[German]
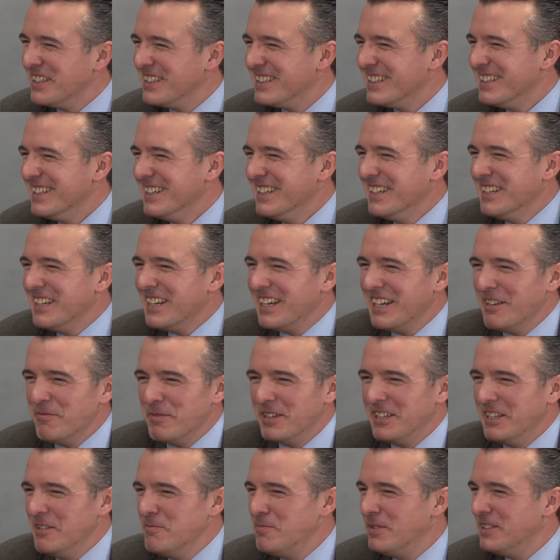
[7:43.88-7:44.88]
Gut, ich, äh,
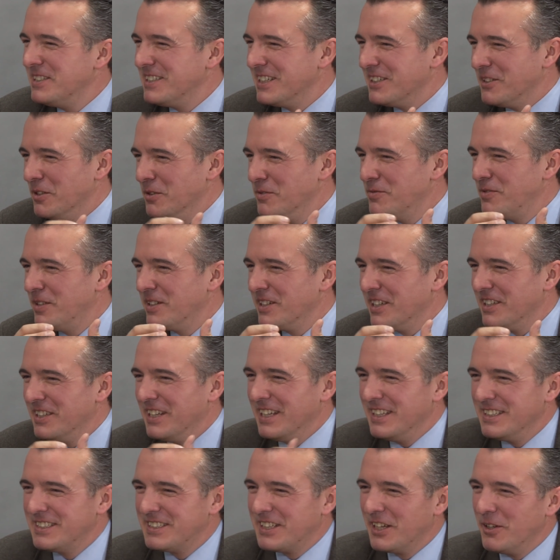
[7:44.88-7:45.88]
meine, ich bin seit Anfang der
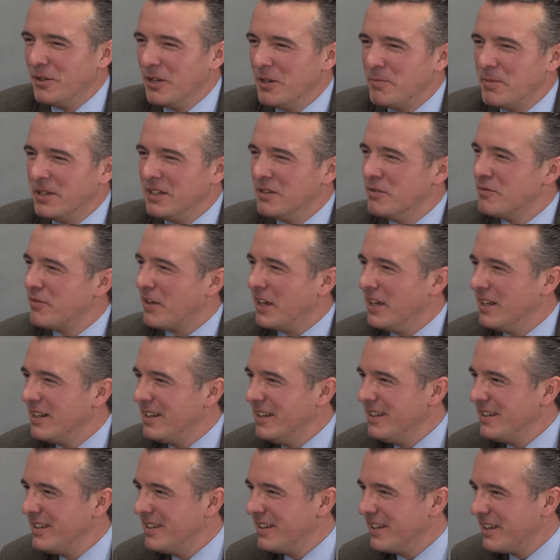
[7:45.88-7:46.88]
90er Jahre bei den
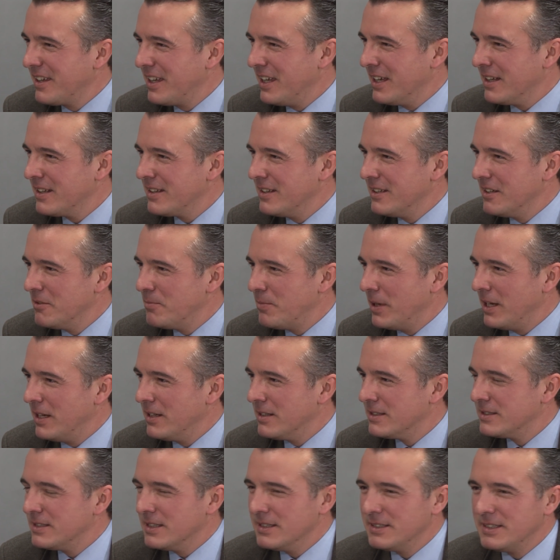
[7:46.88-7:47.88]
Freiheitlichen in Kärnten dabei,
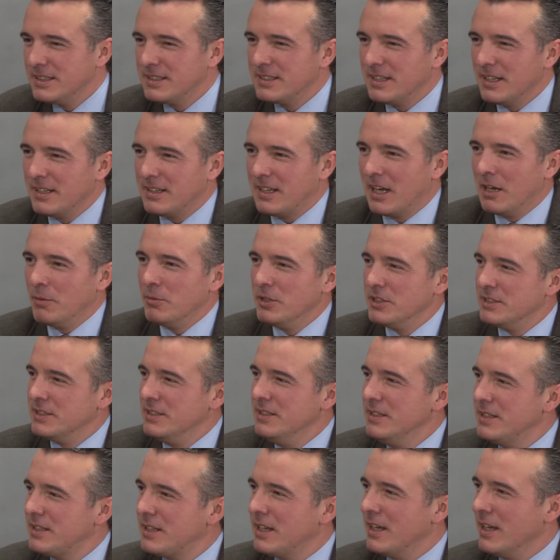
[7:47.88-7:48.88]
das hat sich seit damals
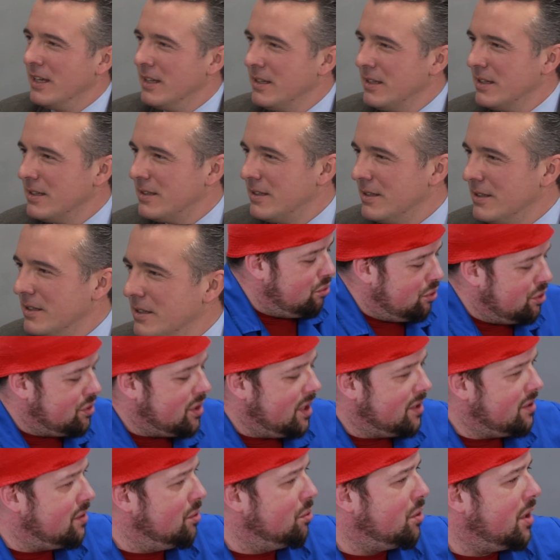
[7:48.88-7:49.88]
nicht geändert. Ja, naja, aber es
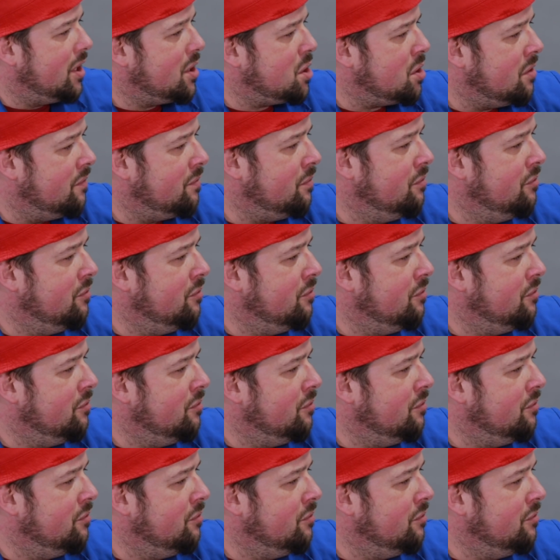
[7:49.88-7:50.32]
hat doch jetzt schon ähm,